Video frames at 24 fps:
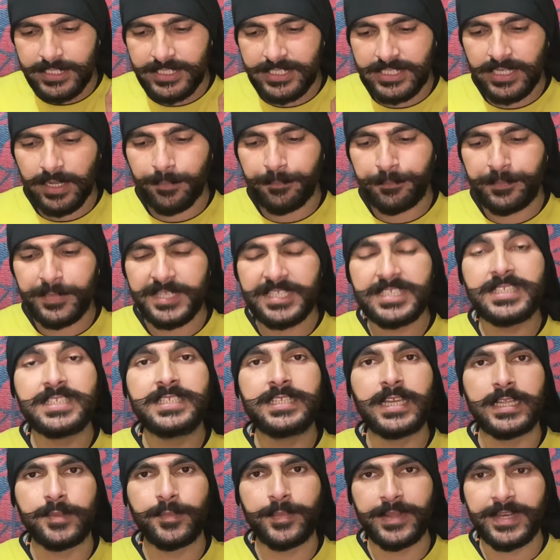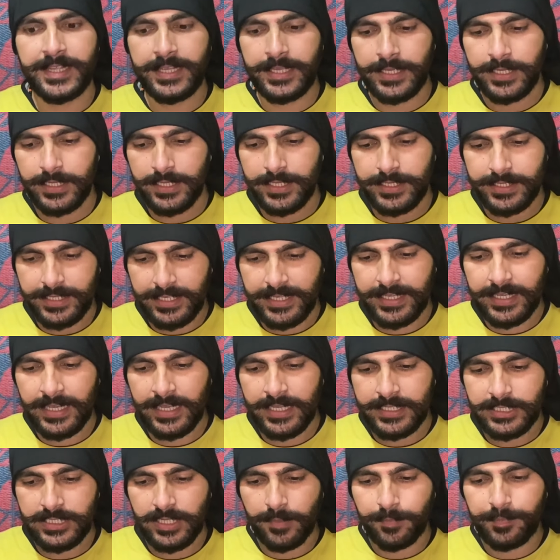26 जनवरी ठीक
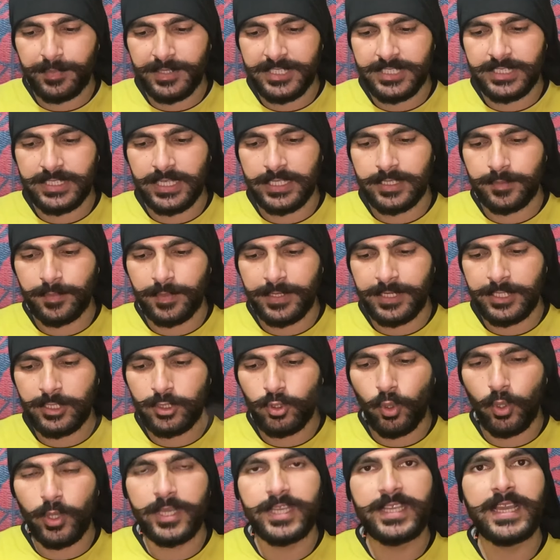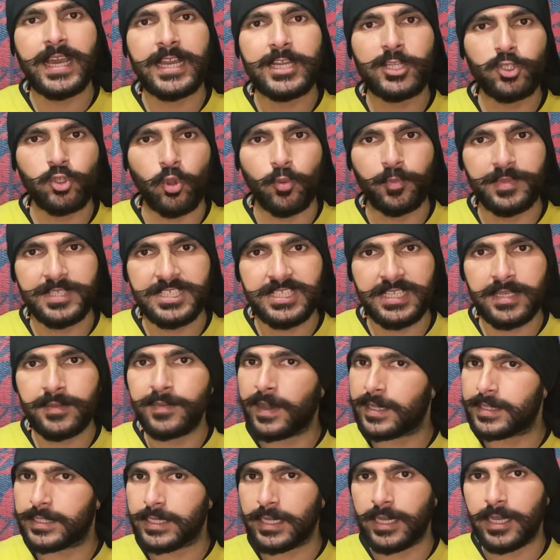है 26 जनवरी 2024 की
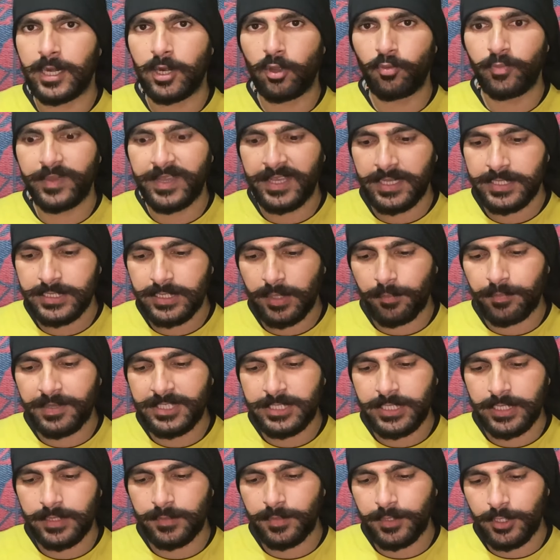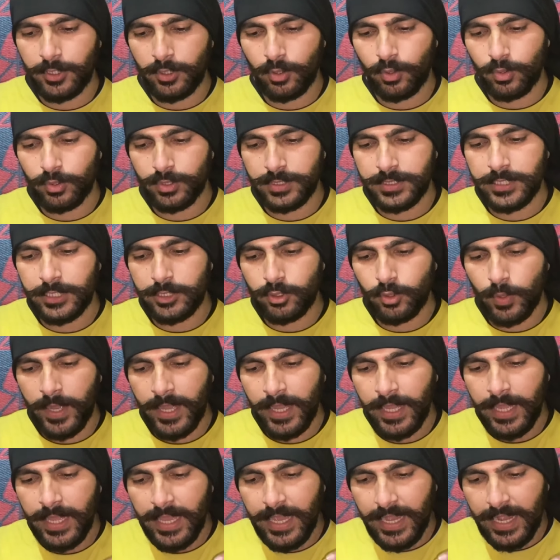बात कर रहा हूँ मैं 26 जनवरी को उसने जो है
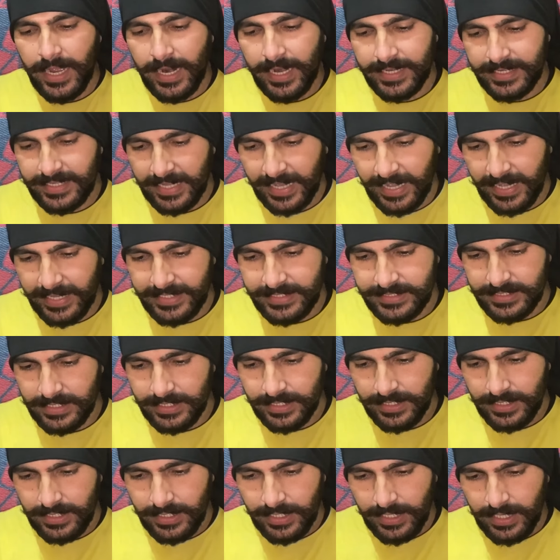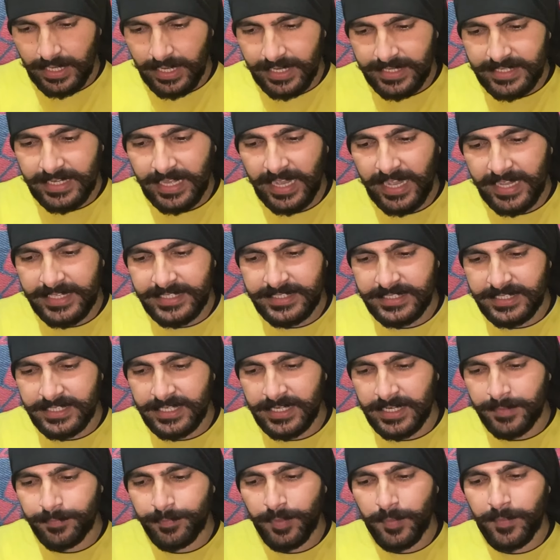28 28
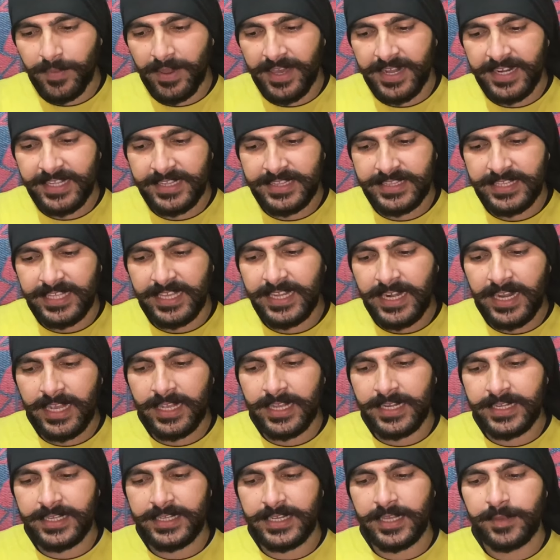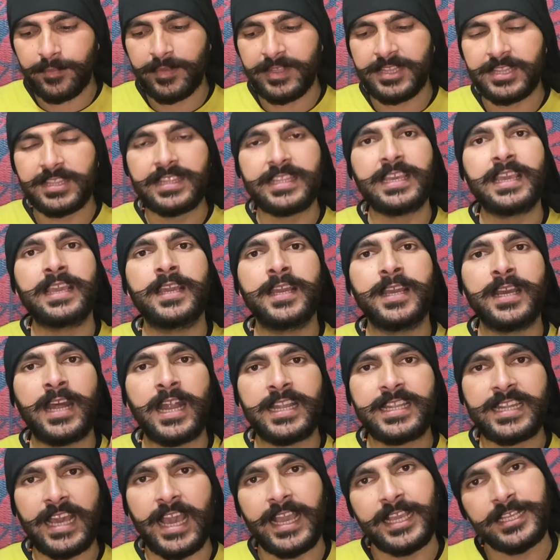ट्रिप मारे 13 घंटे में
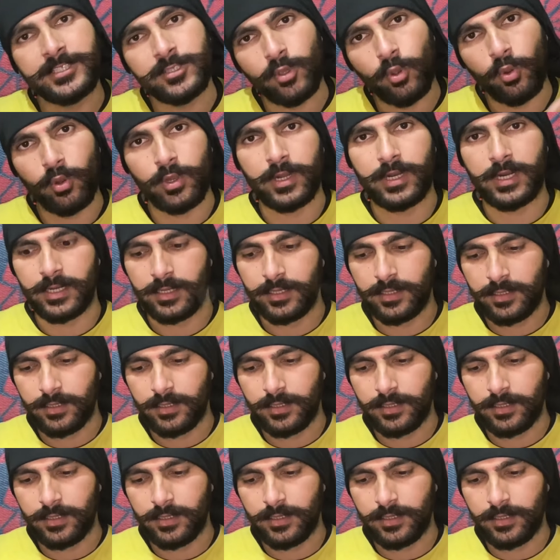अट्ठाईस ऑर्डर